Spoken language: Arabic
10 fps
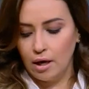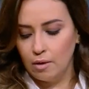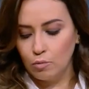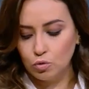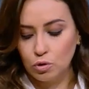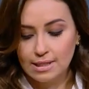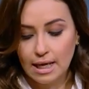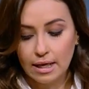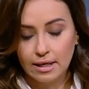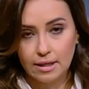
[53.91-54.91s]
الموضوع
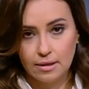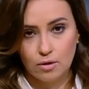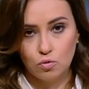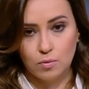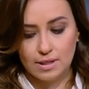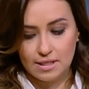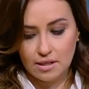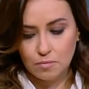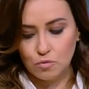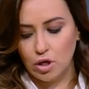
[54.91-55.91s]
سهل جدا
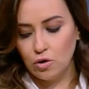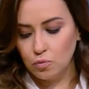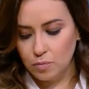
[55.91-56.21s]
وبسيط مش هياخد